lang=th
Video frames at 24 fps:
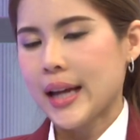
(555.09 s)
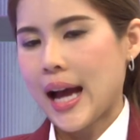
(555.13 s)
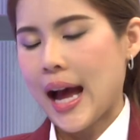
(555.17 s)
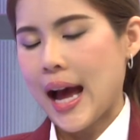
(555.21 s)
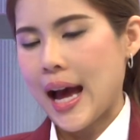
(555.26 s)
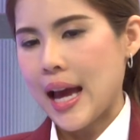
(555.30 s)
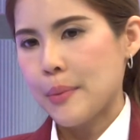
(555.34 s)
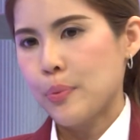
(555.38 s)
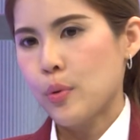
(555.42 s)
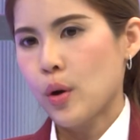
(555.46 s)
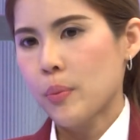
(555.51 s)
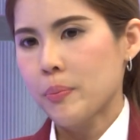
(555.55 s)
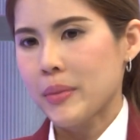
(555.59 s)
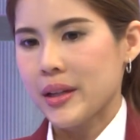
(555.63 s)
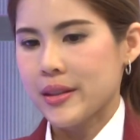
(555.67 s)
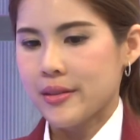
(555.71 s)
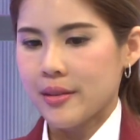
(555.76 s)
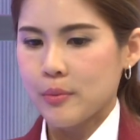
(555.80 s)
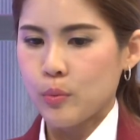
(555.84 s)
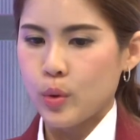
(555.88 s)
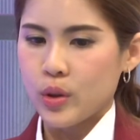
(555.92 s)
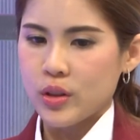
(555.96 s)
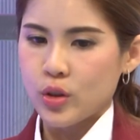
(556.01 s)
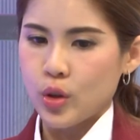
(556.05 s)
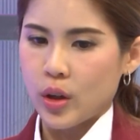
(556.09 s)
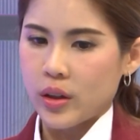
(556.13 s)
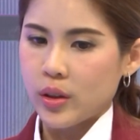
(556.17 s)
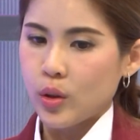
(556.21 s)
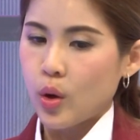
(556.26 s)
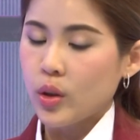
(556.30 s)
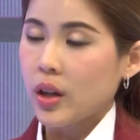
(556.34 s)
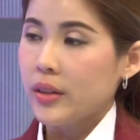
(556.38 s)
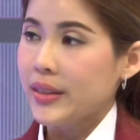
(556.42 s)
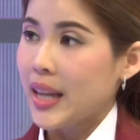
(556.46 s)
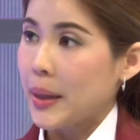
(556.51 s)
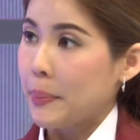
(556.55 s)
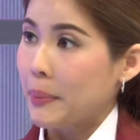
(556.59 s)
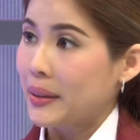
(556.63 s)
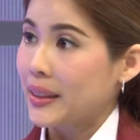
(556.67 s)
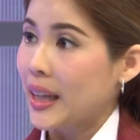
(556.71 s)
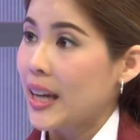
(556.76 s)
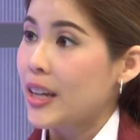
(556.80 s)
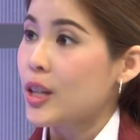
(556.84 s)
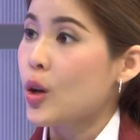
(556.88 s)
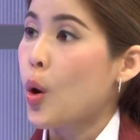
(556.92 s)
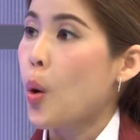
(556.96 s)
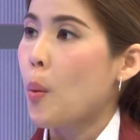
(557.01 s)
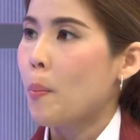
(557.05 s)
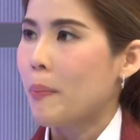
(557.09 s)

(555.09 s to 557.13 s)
ขายพวกเหมือนสมุดจดโน้ตของเด็กมัธย